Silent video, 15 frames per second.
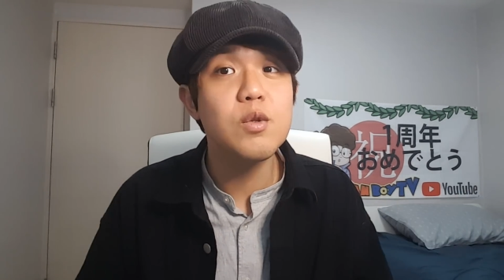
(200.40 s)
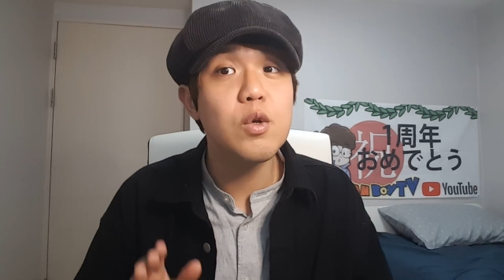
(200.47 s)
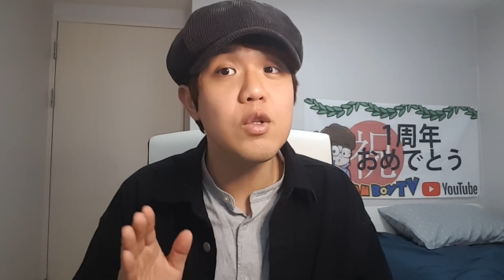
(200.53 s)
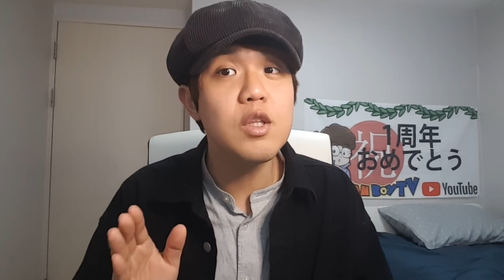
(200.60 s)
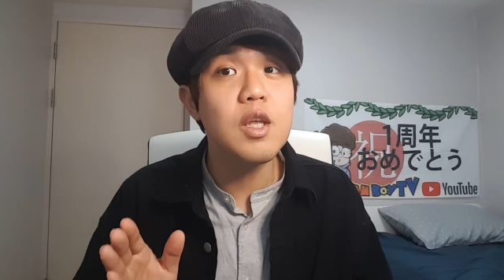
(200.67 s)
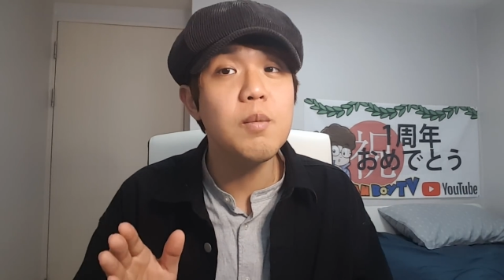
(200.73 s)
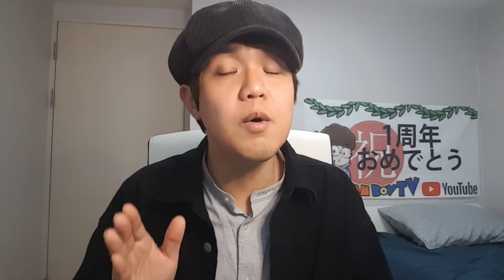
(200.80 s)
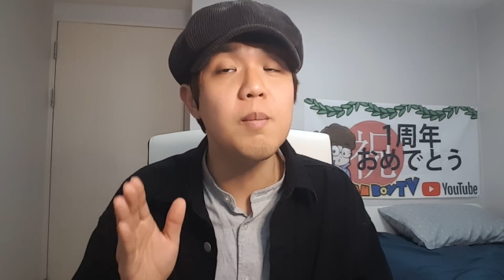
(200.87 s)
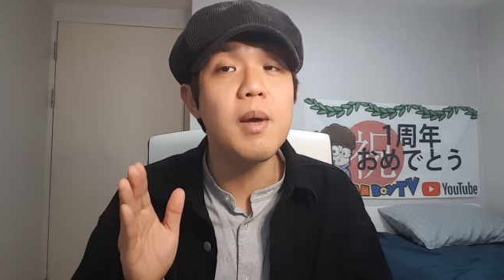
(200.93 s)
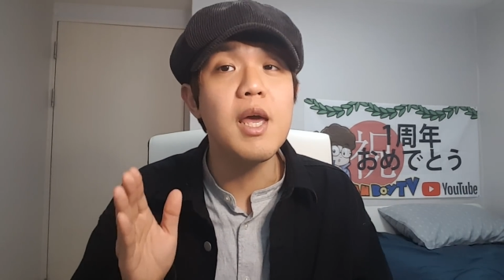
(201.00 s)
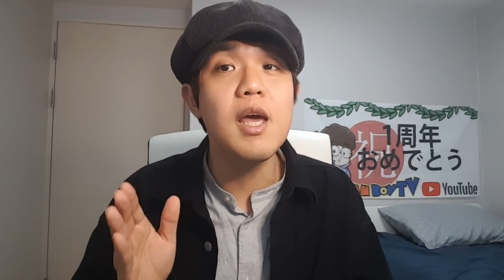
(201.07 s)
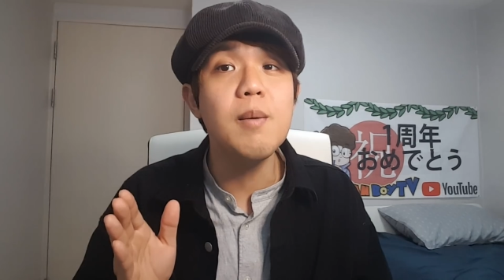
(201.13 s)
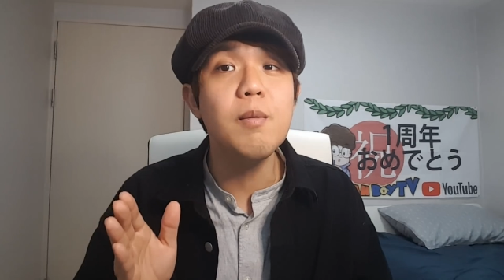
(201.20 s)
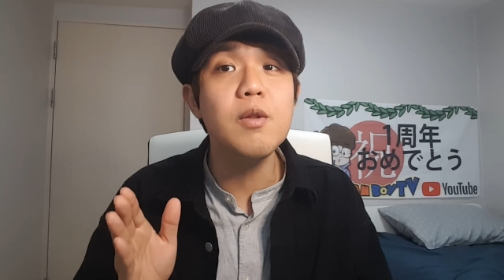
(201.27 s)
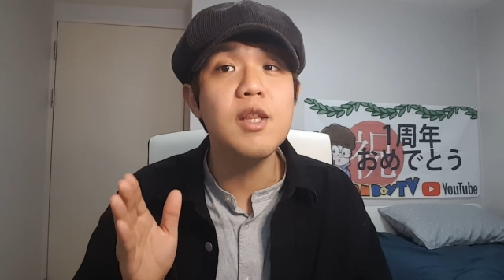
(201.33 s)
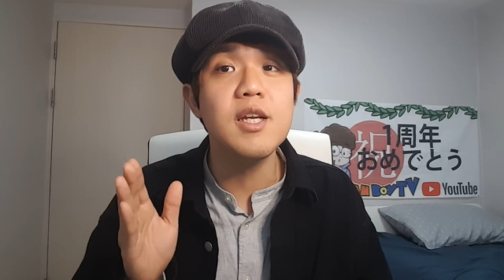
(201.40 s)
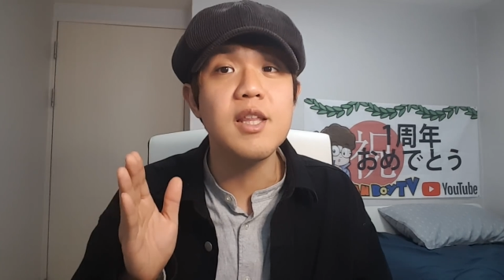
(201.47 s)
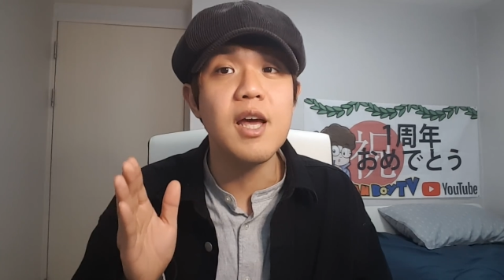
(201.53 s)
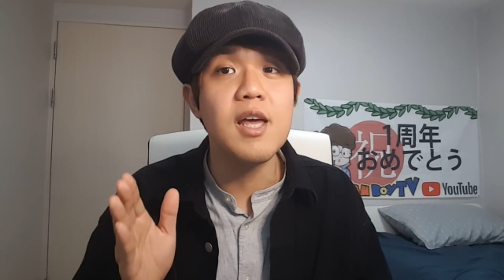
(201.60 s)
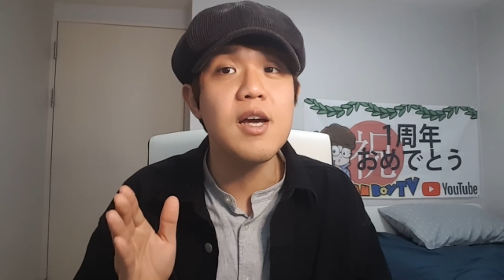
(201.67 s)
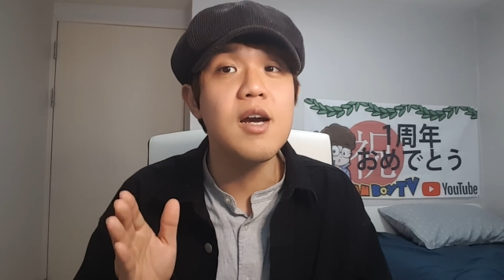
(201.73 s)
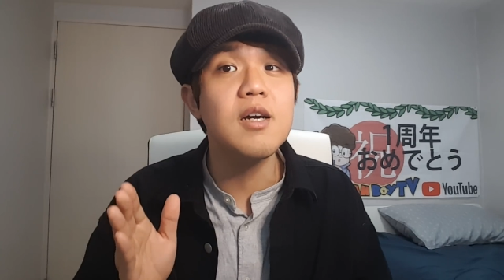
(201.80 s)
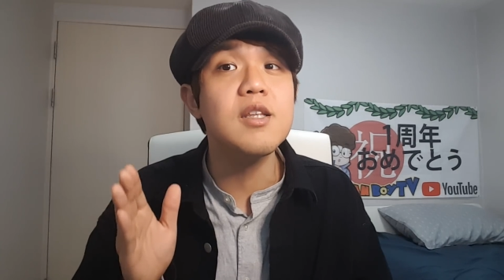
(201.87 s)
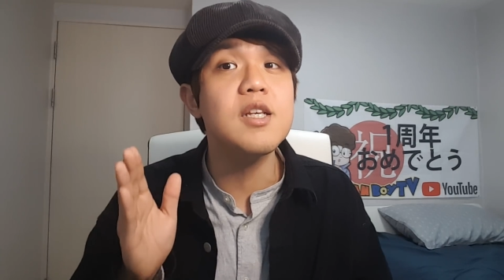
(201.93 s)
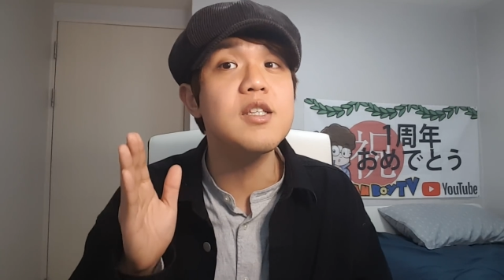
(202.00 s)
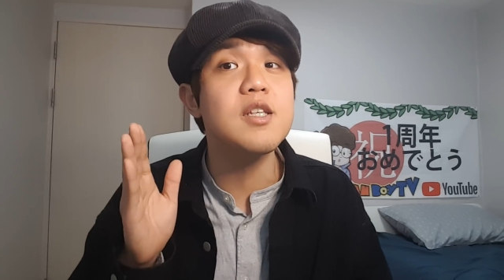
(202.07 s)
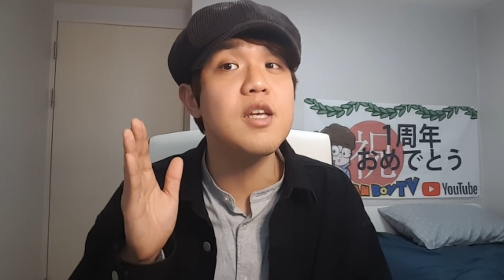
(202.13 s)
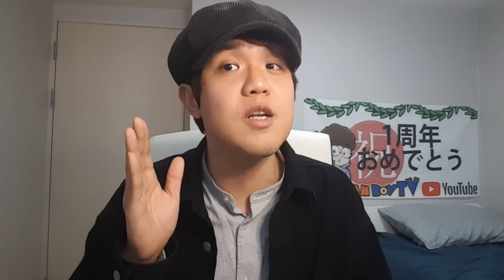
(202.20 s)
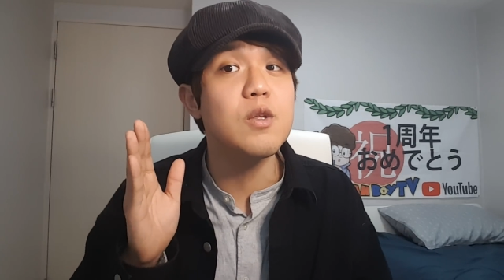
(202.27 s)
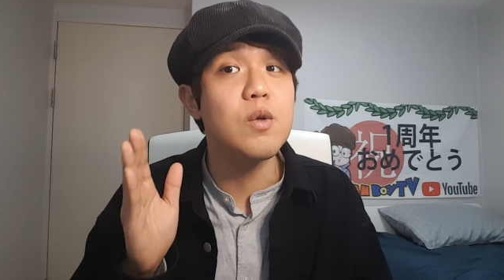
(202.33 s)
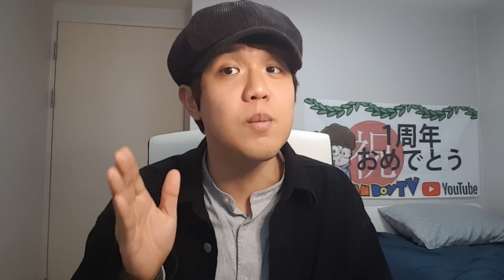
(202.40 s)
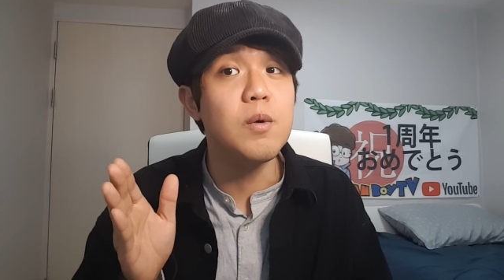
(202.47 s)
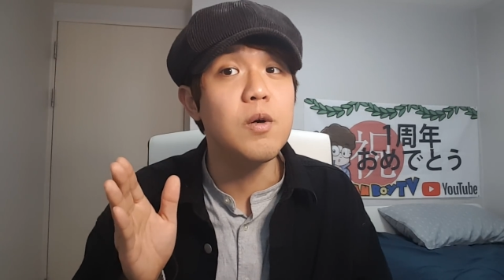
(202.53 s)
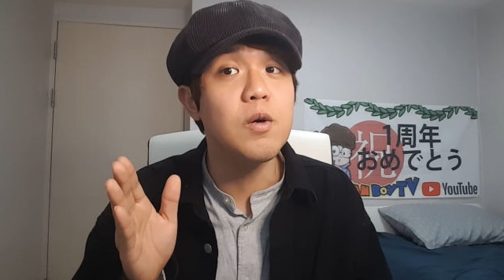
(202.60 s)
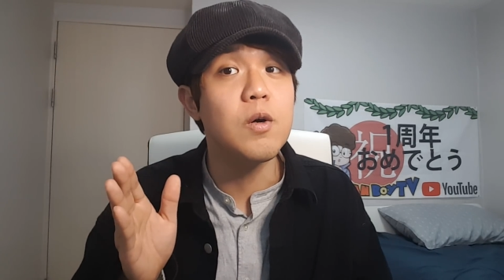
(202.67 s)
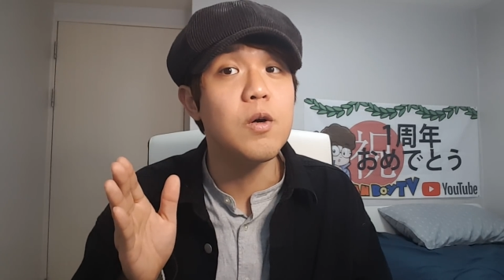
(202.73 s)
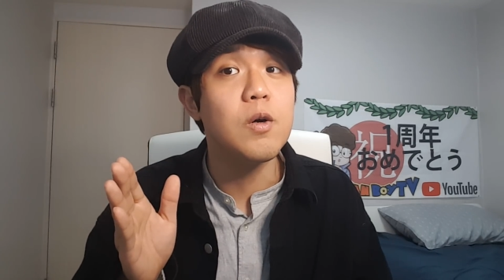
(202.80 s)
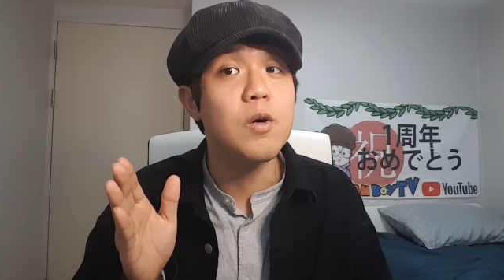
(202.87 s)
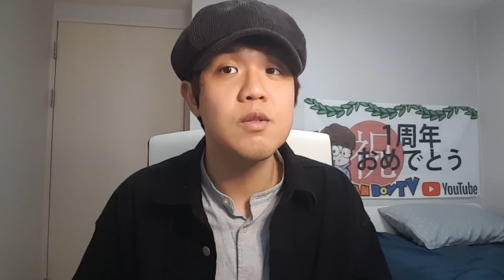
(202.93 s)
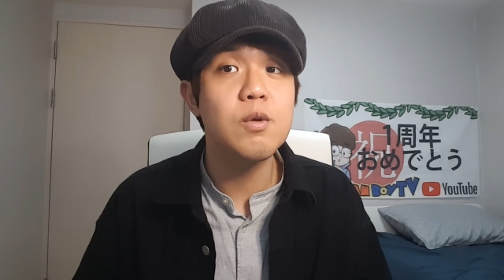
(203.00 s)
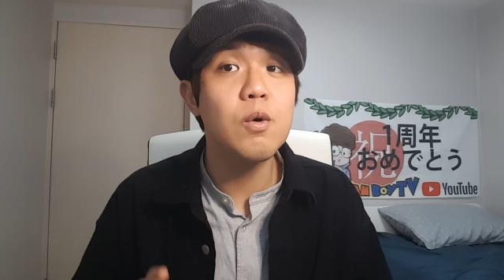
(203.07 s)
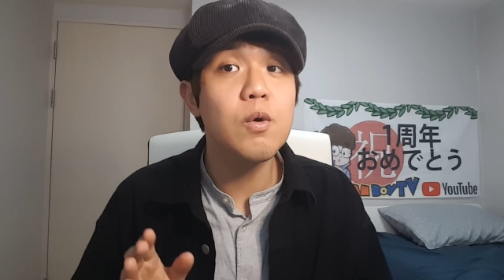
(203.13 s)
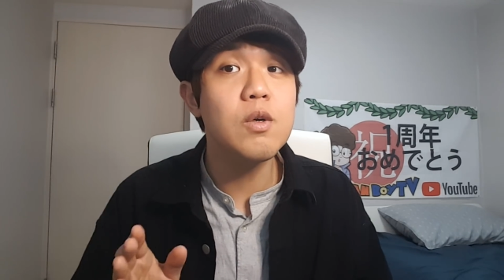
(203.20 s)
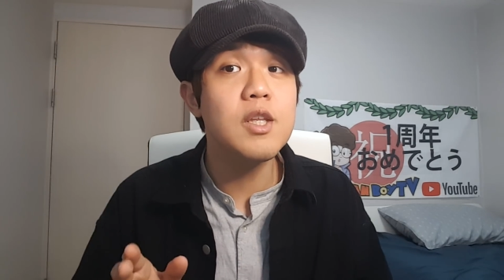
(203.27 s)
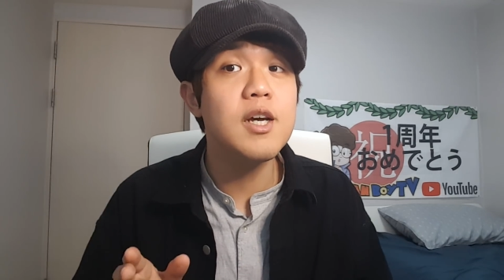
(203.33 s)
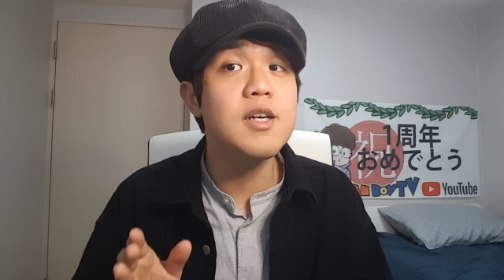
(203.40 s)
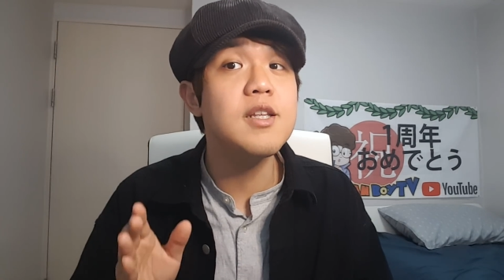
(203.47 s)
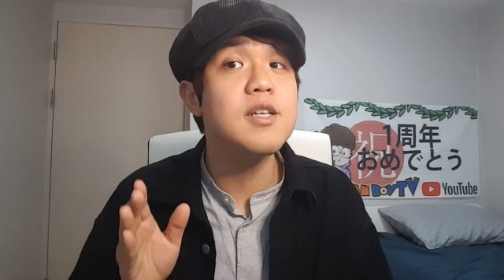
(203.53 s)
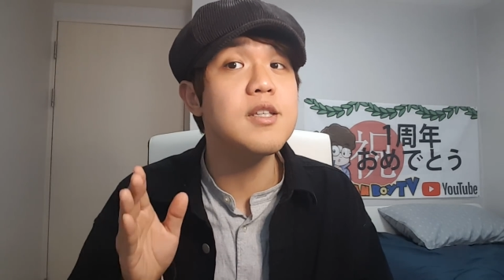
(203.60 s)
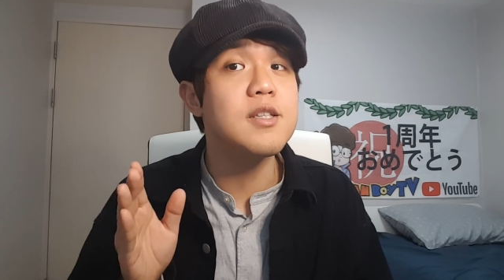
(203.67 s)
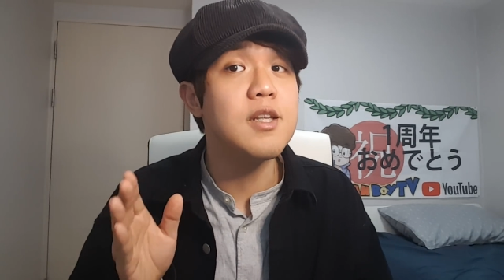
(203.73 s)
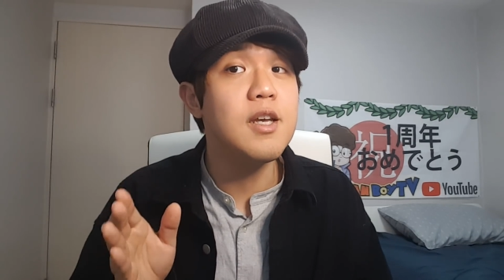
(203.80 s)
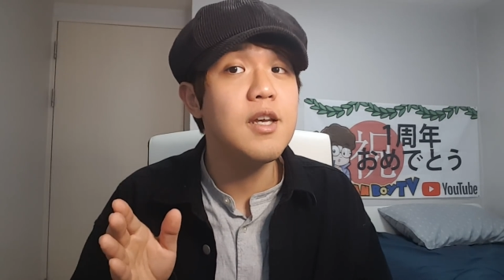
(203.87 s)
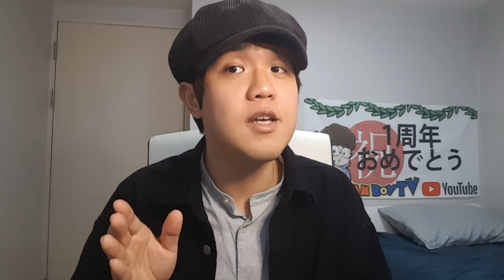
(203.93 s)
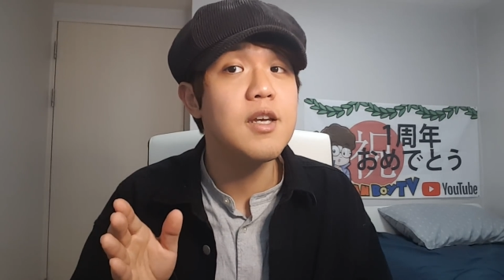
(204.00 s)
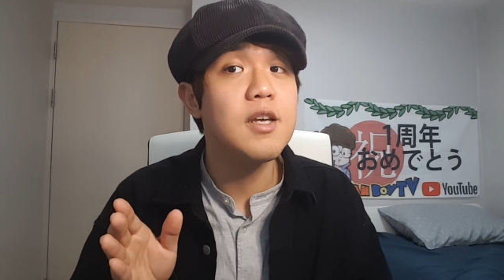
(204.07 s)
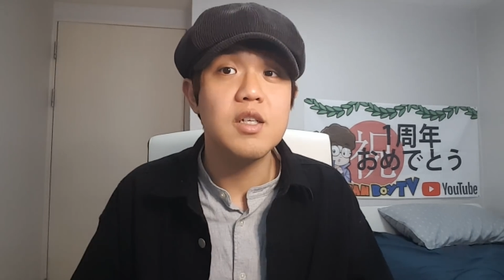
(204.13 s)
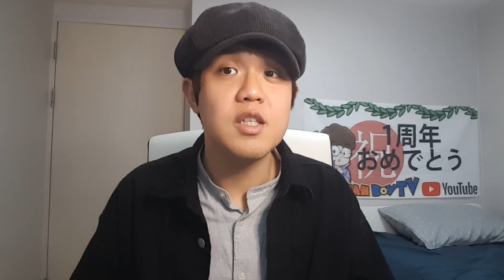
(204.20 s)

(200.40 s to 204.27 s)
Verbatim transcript: とっても名門な大学ですけれども、そこではですね、